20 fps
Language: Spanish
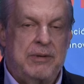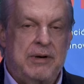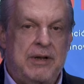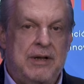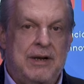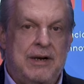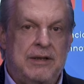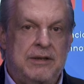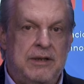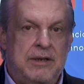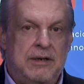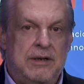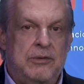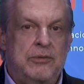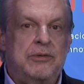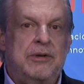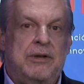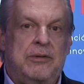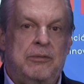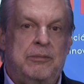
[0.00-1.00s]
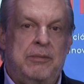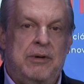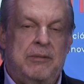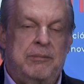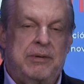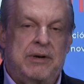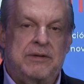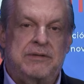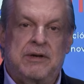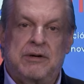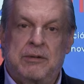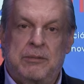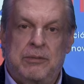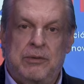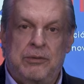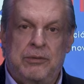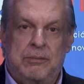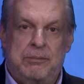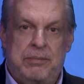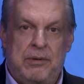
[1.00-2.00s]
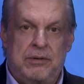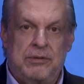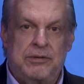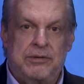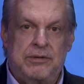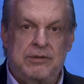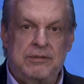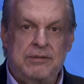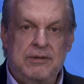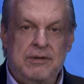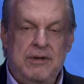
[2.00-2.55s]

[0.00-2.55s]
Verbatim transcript: América Latina de una empresa como DuPont.